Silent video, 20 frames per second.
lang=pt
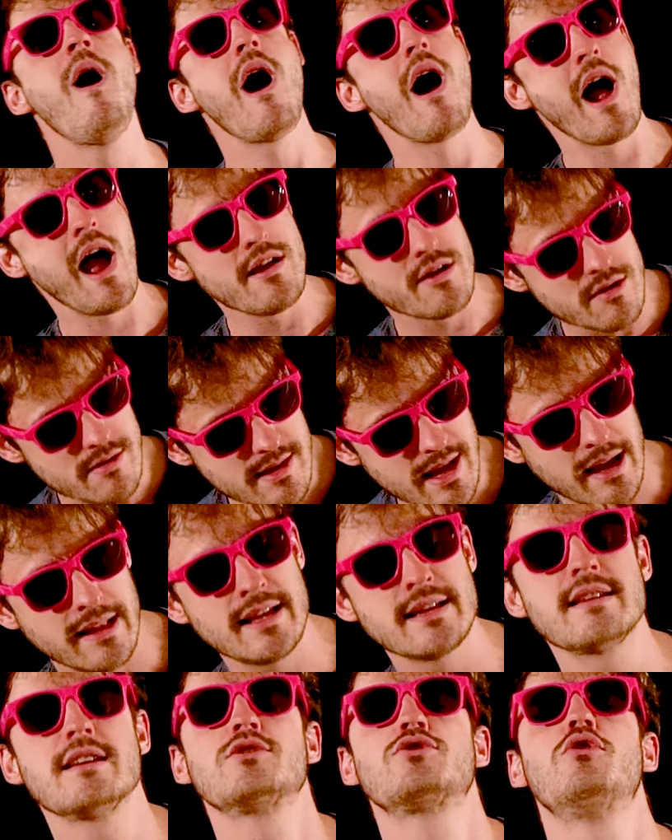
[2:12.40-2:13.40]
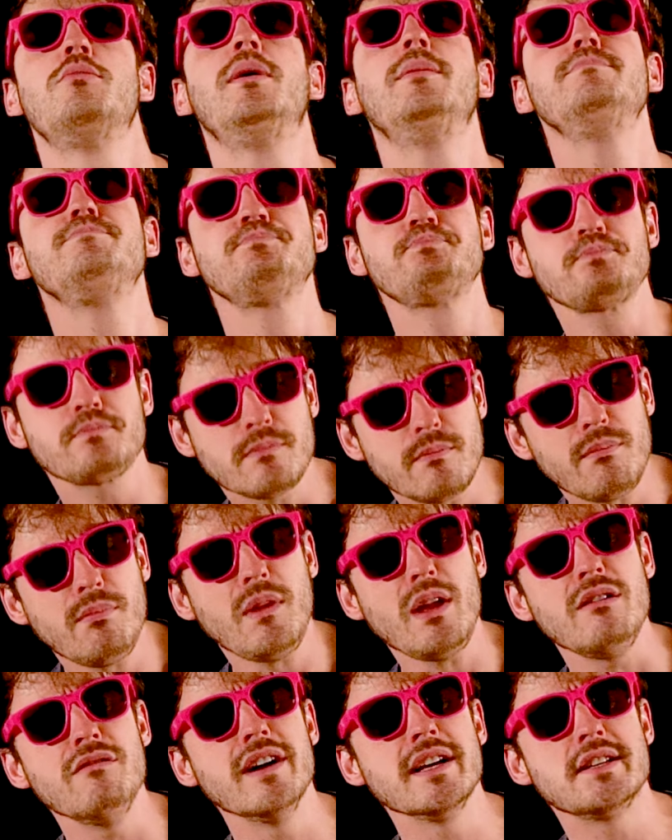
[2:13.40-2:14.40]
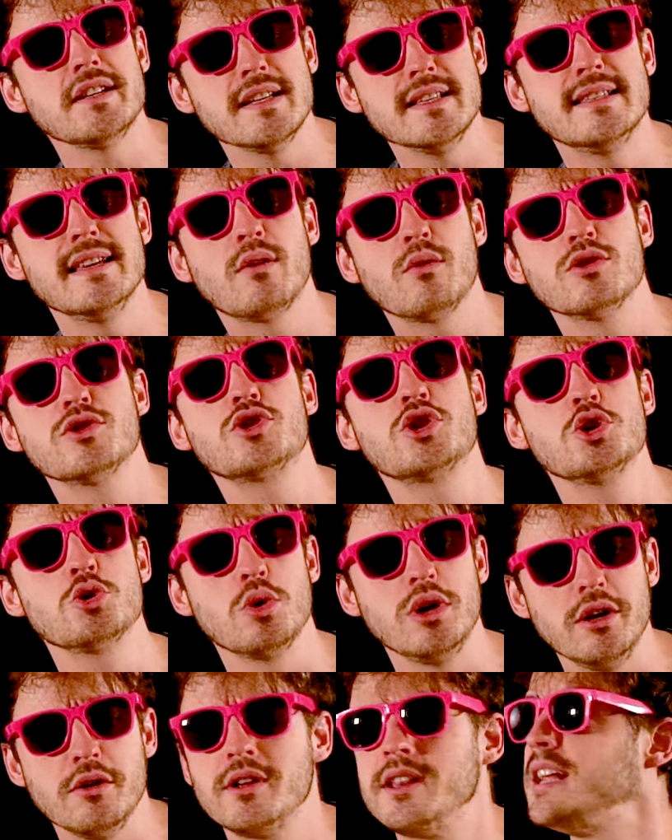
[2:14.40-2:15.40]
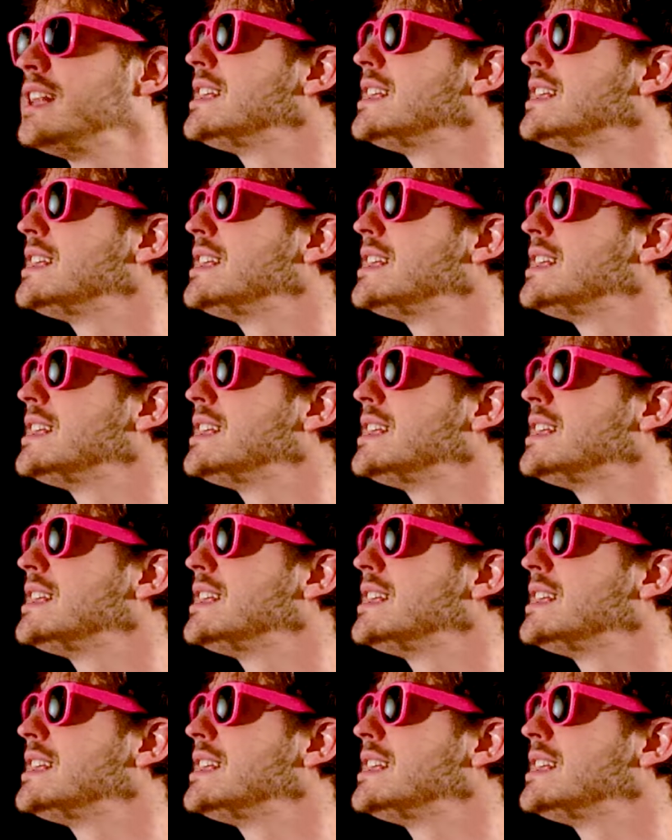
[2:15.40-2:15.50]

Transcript: o resultado dessa soma vai te dizer quanto tijolinho que